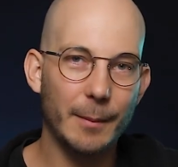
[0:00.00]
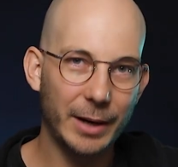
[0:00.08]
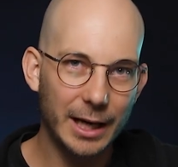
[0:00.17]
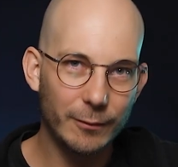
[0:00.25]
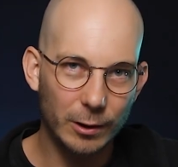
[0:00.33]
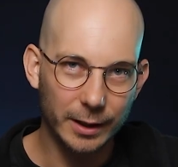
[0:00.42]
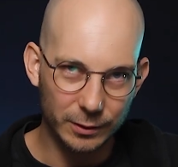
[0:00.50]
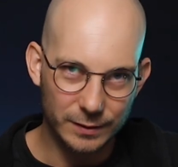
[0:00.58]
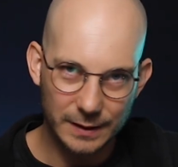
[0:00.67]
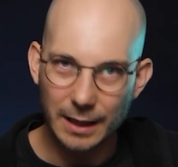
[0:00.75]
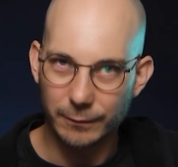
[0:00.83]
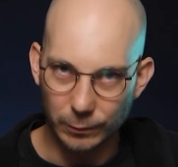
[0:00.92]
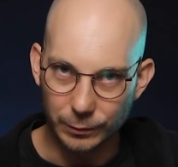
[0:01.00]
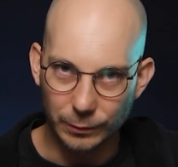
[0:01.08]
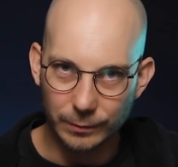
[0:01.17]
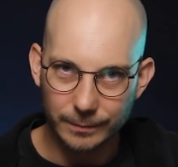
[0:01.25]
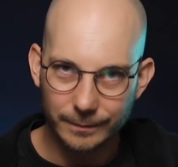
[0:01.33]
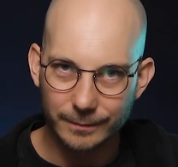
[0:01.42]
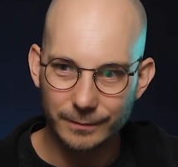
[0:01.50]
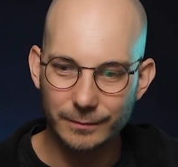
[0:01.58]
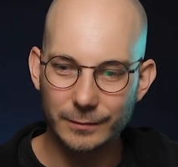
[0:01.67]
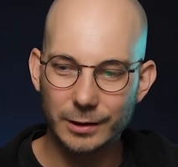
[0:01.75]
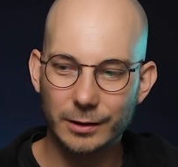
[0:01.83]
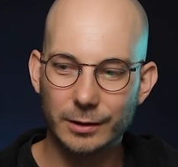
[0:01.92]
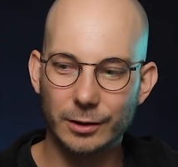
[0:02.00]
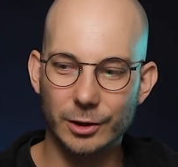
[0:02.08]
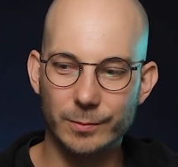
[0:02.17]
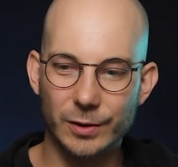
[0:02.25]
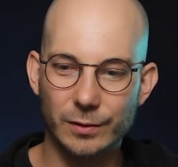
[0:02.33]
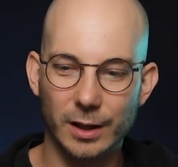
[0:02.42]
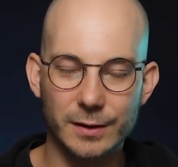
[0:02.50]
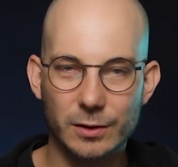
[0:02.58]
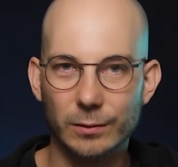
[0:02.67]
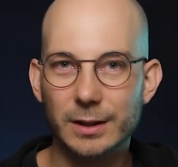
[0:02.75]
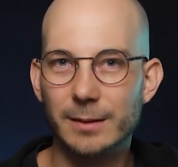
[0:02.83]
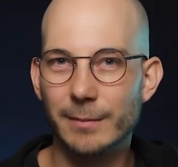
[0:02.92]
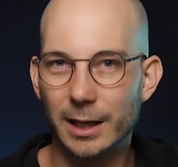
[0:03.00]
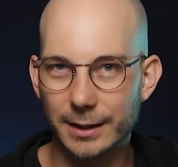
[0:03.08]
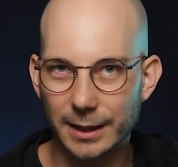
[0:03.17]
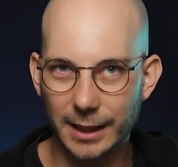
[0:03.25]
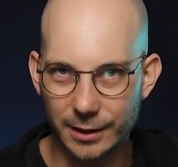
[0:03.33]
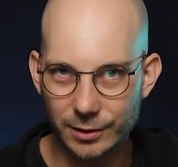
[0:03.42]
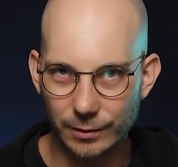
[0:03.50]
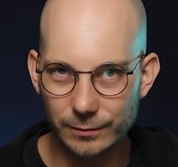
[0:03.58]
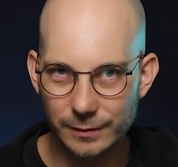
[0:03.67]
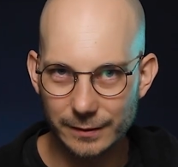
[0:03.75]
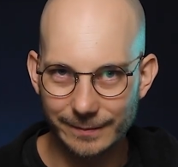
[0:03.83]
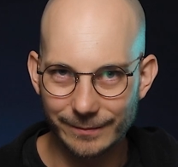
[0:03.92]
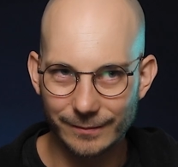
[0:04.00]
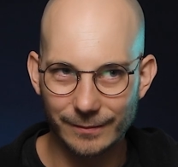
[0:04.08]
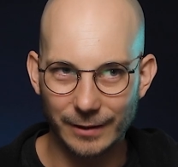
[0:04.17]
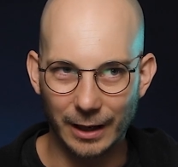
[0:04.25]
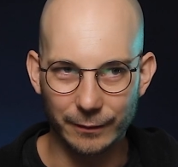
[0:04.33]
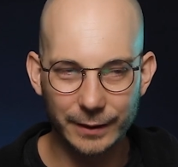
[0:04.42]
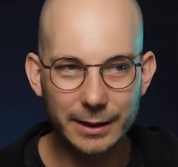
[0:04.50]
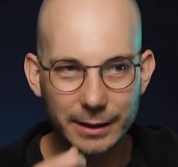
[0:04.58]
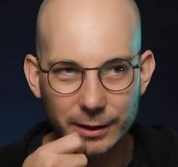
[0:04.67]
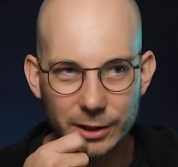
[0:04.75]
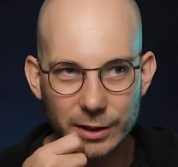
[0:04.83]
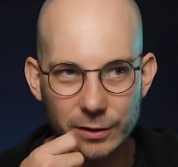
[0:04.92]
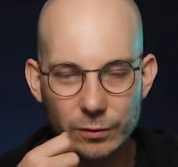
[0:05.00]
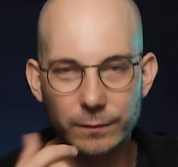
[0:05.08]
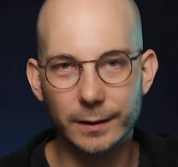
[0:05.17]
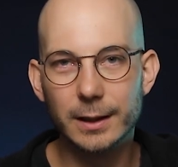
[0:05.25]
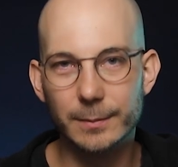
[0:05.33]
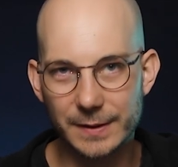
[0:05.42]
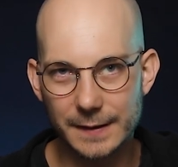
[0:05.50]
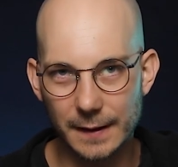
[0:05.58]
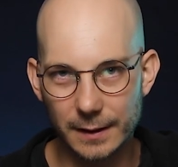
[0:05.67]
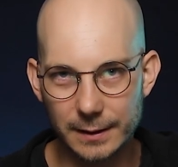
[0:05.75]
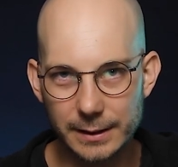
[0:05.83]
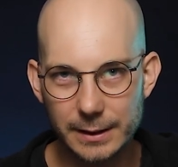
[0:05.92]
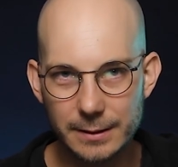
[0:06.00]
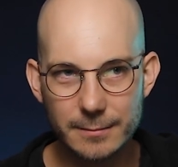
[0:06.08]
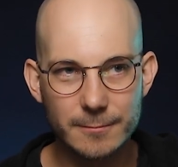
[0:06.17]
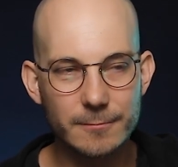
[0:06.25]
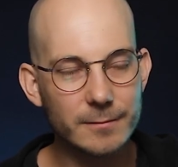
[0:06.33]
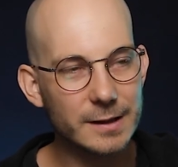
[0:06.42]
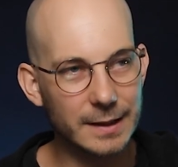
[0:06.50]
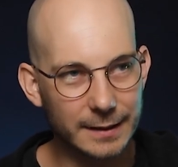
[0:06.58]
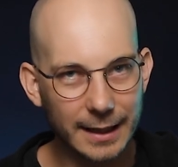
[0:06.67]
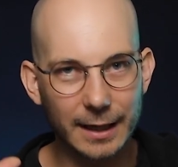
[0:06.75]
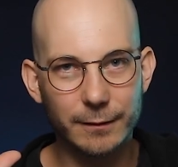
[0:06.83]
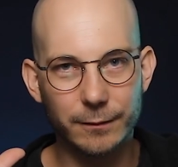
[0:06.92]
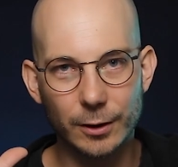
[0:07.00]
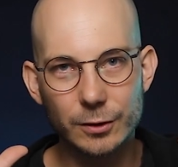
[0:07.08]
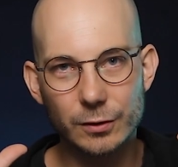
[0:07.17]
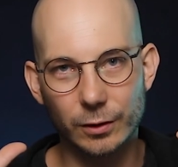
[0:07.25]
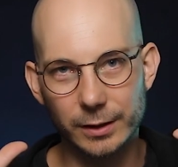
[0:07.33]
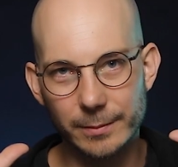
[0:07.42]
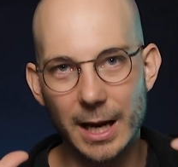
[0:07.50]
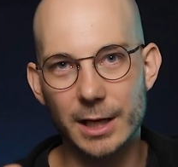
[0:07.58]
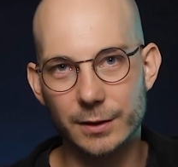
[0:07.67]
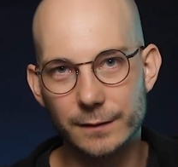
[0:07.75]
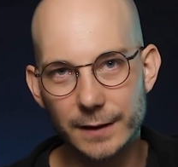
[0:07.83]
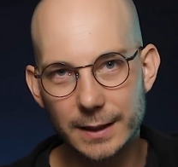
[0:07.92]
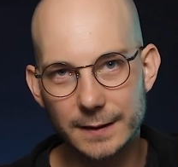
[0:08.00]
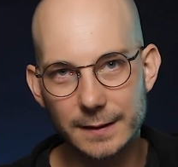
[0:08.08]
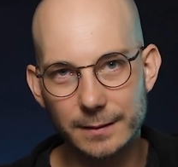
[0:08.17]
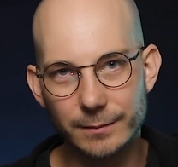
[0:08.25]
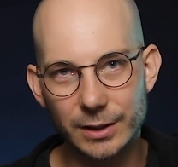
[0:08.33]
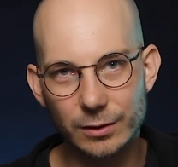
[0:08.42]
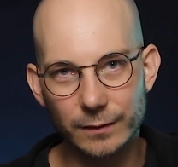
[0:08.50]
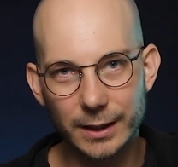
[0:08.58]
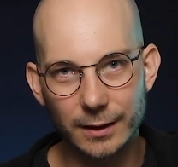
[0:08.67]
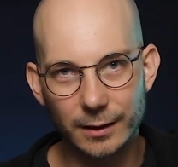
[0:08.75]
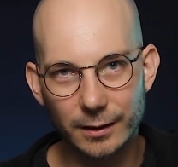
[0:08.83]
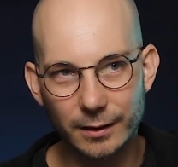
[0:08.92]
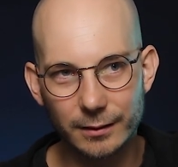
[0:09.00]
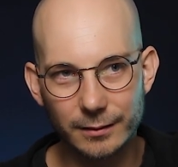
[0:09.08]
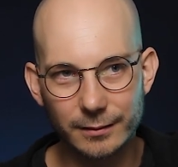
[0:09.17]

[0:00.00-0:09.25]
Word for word: après avoir réussi la photo que je me suis rendu compte qu'il manquait quelque chose. En fait, quand j'ai soufflé les pissenlits, c'est très fun sur une image fixe, mais je trouvais que